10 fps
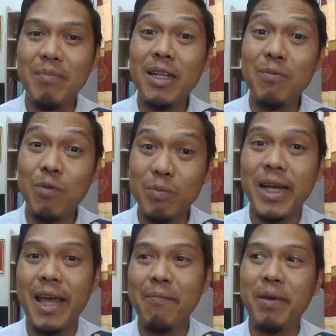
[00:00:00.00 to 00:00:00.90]
เลขที่ผม
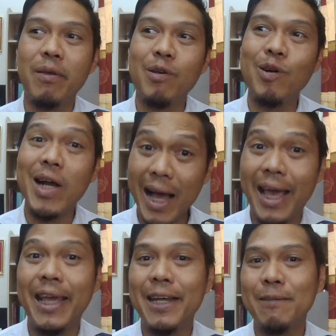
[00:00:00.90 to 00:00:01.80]
ใช้ไหมก็คล้า
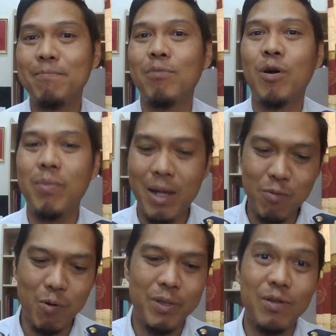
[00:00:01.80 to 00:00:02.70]
ยนะเพราะเลข
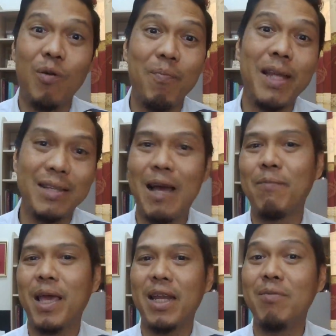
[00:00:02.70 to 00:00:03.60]
ผมเป็นสองแปดสาม
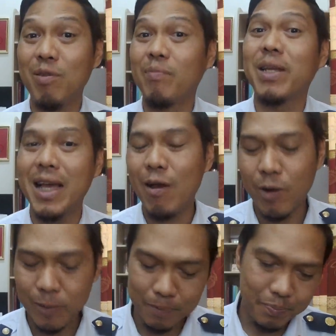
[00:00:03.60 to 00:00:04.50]
ไงอันนี้เป็นสองแปดเก้า
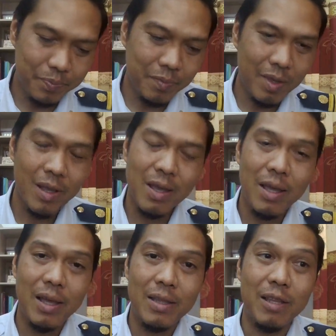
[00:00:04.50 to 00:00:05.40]
เนาะ
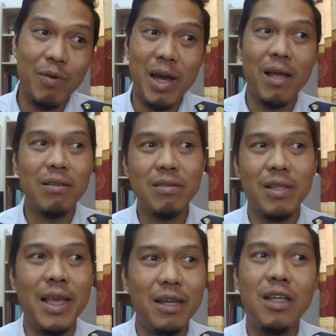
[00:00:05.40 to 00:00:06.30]
แต่ว่า
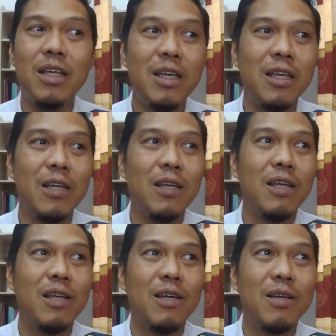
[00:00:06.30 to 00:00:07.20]
เลขที่
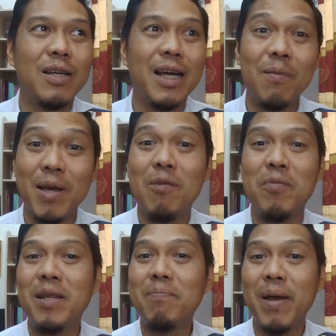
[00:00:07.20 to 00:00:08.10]
การทำงานผม
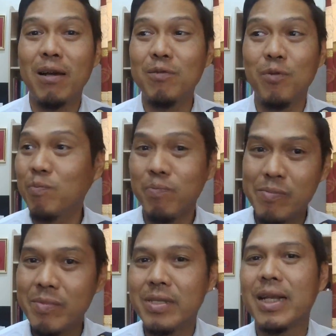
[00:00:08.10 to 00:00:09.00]
เป็นเลขแปดคือผม
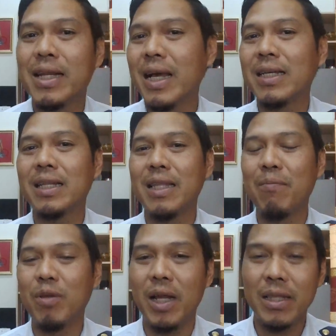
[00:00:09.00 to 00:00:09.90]
จัดหนักจัดเต็ม
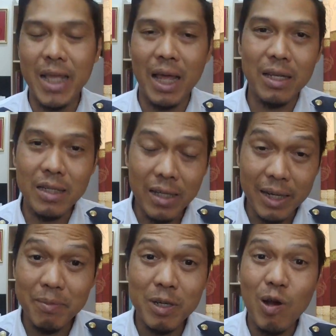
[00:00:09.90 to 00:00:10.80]
อยู่แล้ว แต่คืออัน
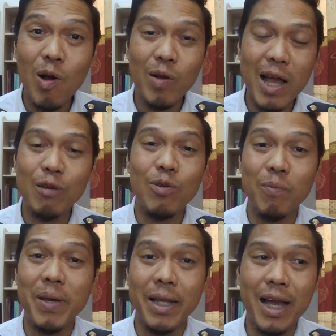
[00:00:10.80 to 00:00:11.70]
นี้มันก็เก้าสอง
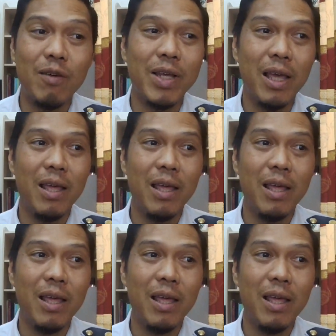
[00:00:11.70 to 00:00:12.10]
แปดเก้าเนี่ย